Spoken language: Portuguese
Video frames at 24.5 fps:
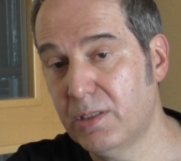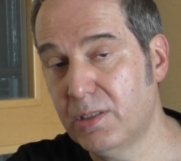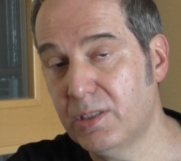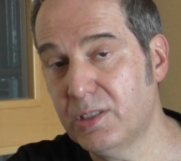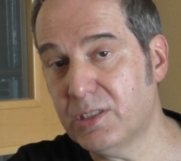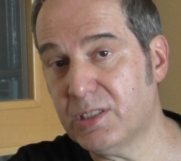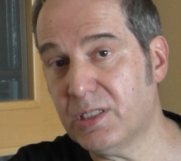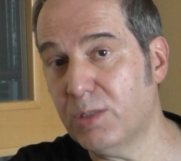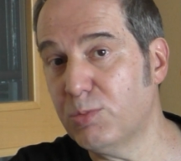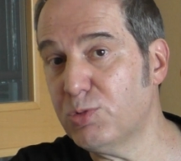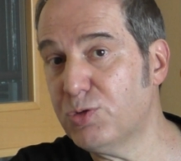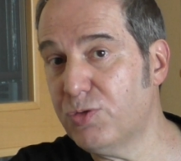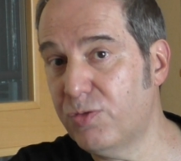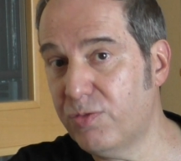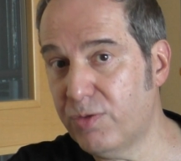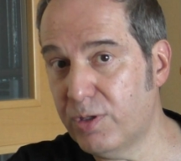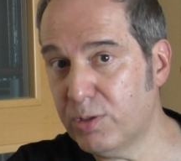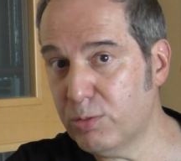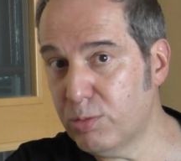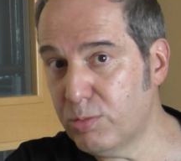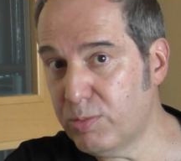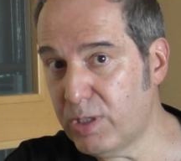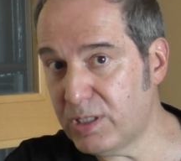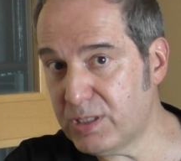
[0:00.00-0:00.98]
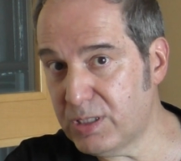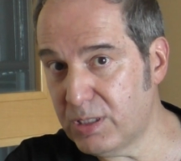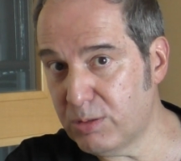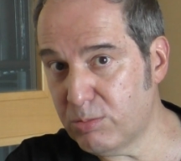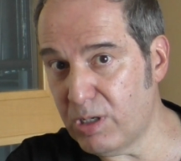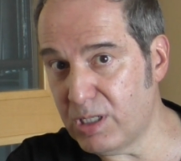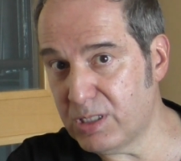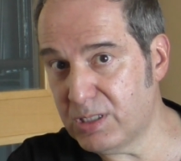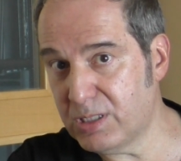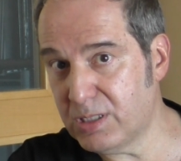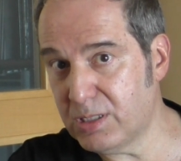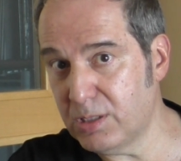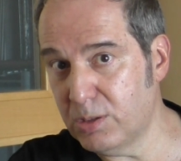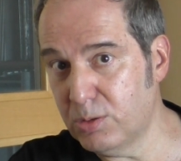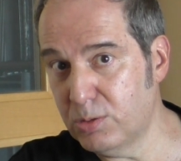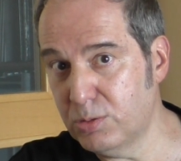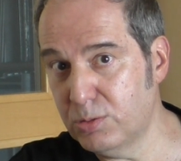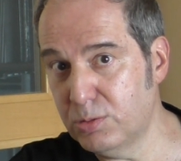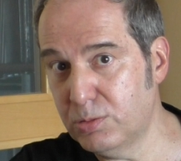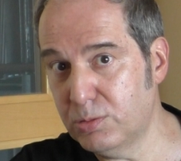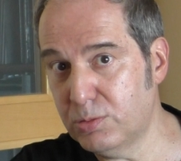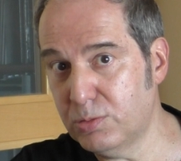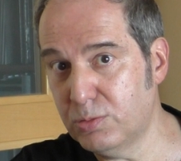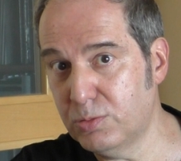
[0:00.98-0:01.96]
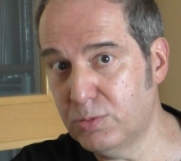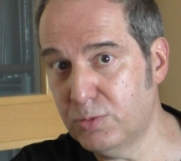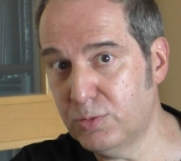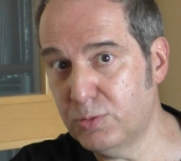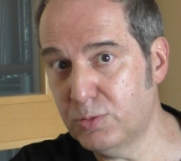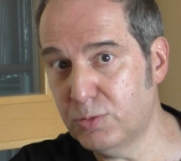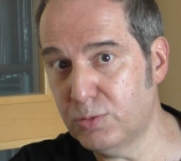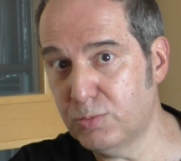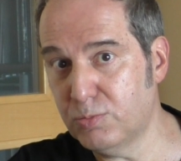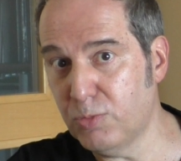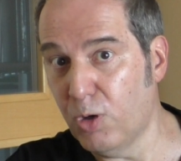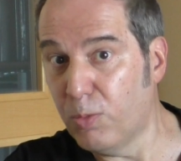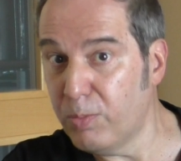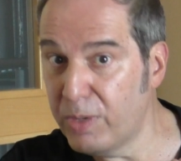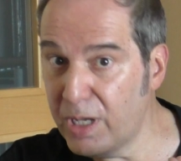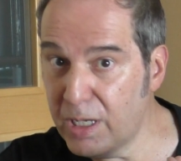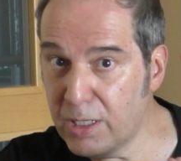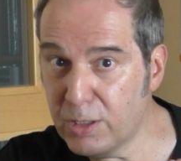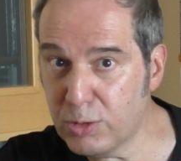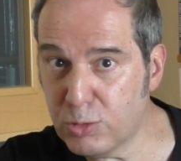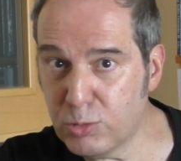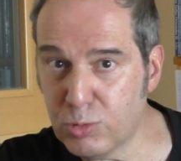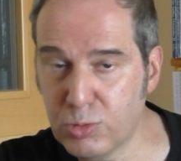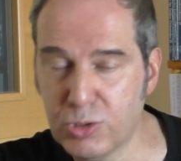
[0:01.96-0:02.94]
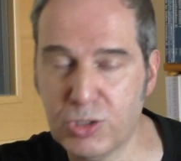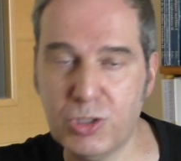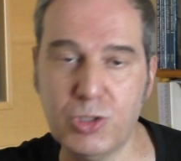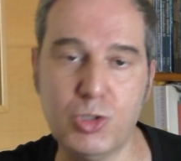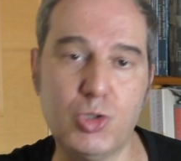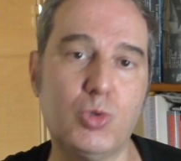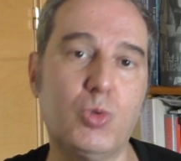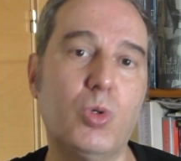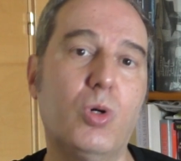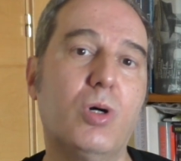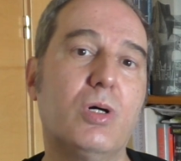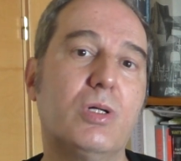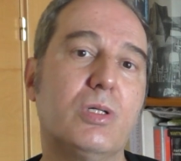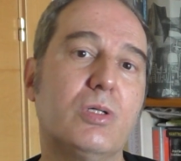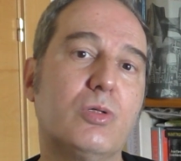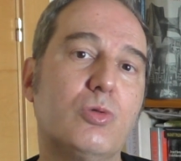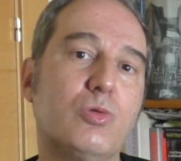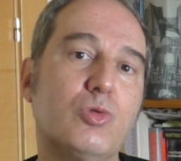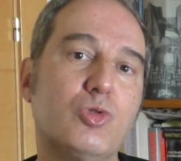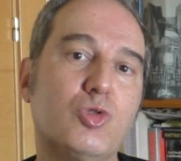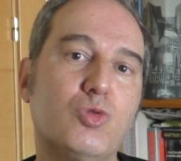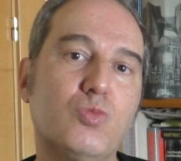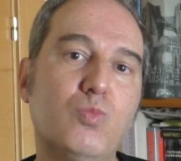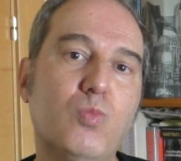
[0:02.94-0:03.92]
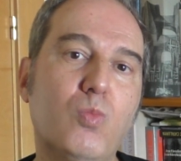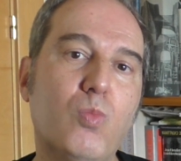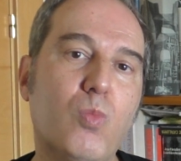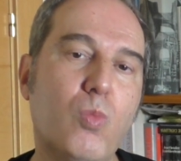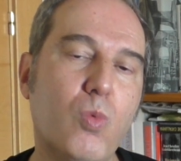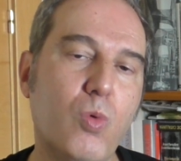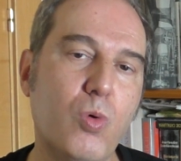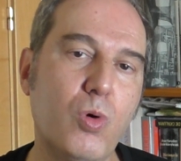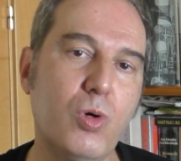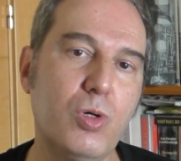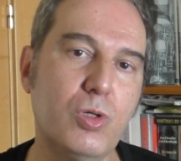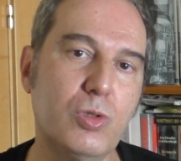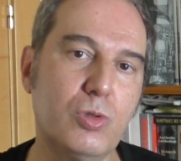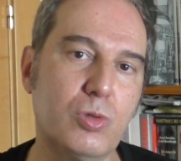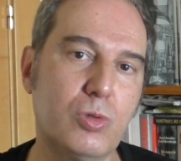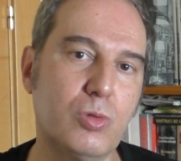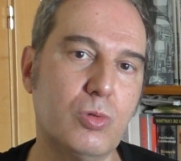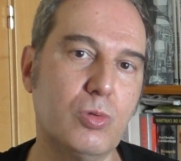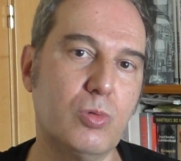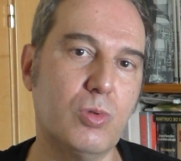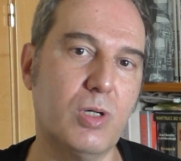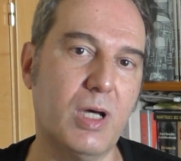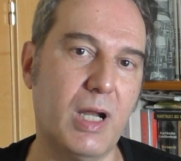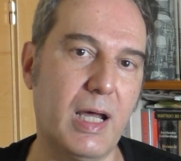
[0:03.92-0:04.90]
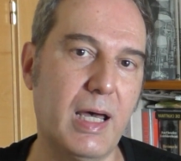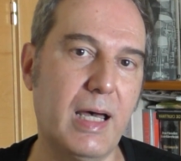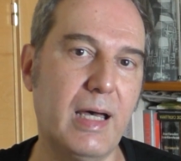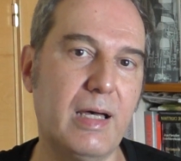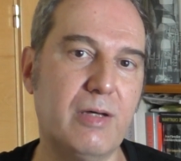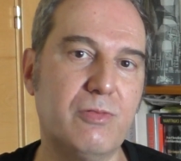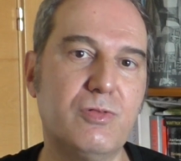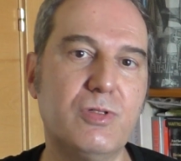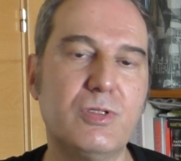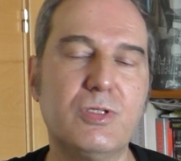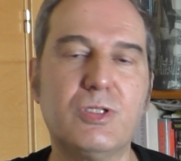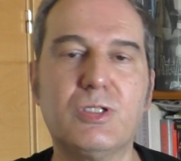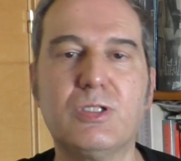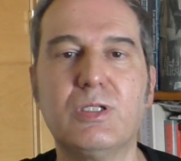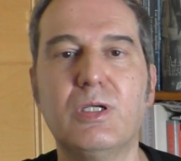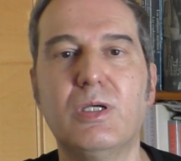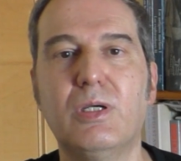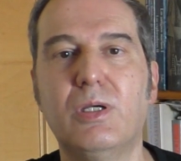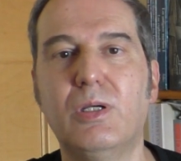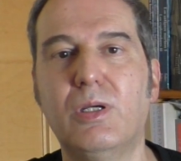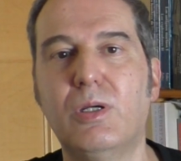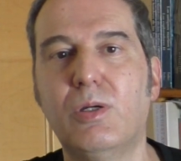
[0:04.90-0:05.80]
Estamos vivendo uma situação, um, momentos históricos muito graves,